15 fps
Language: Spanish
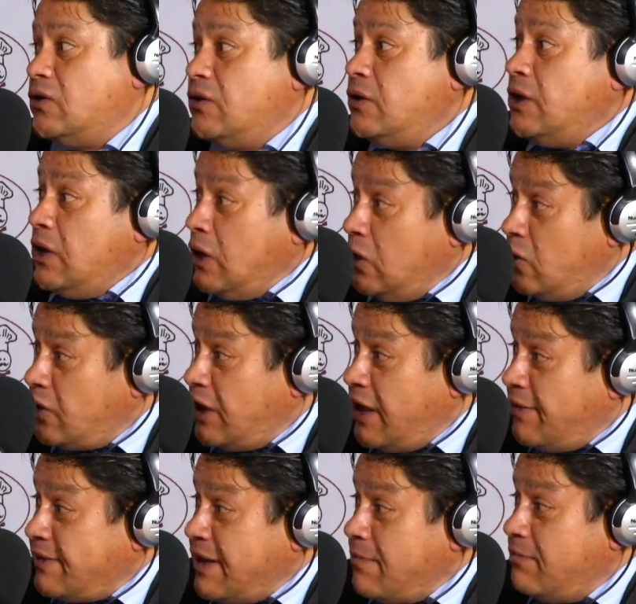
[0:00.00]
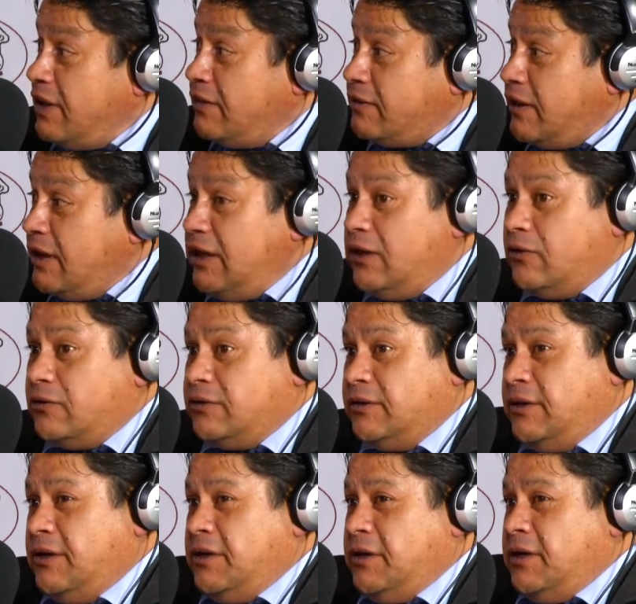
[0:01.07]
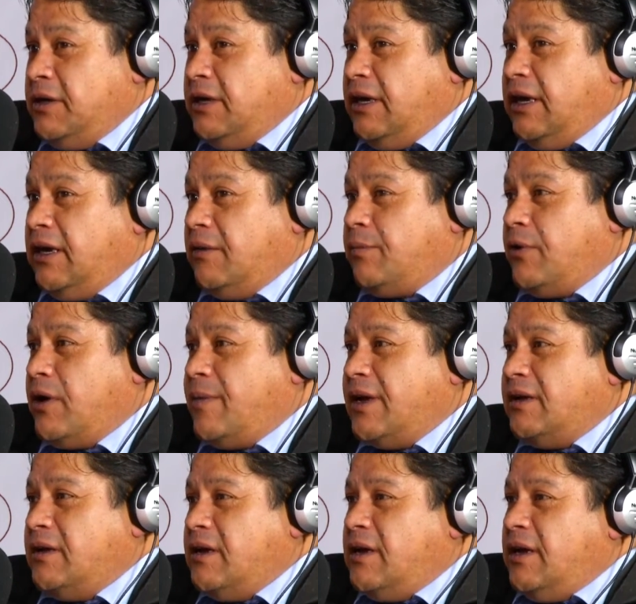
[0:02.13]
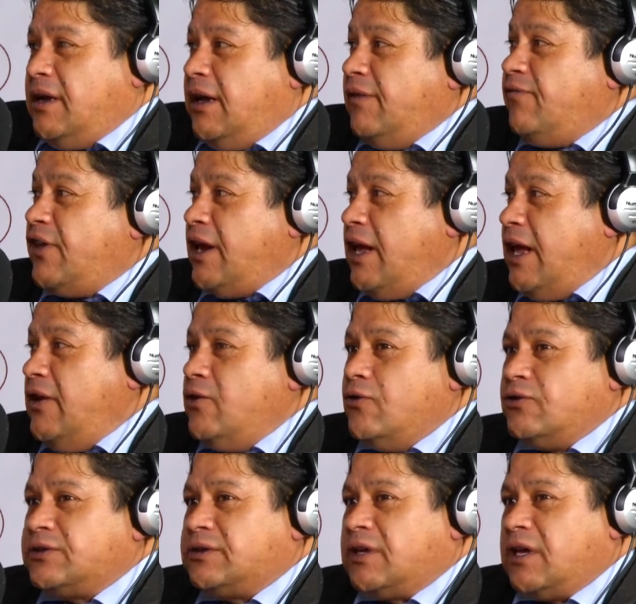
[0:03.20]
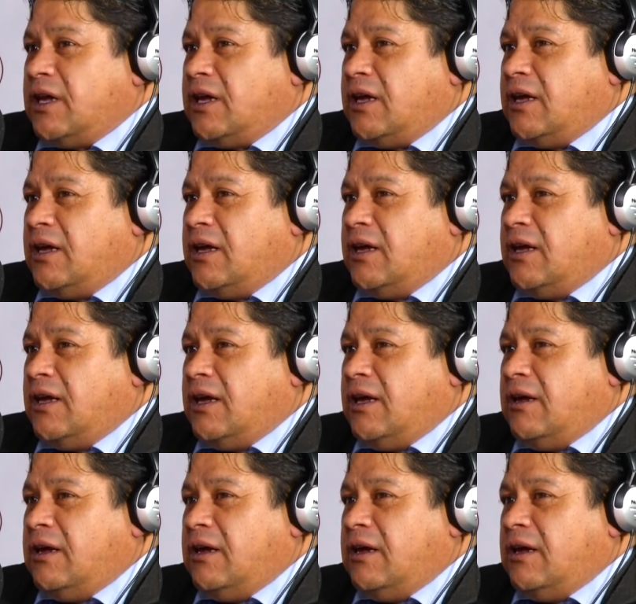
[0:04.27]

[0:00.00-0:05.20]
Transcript: sino los que se han mantenido en el programa. Entre ellos, eh,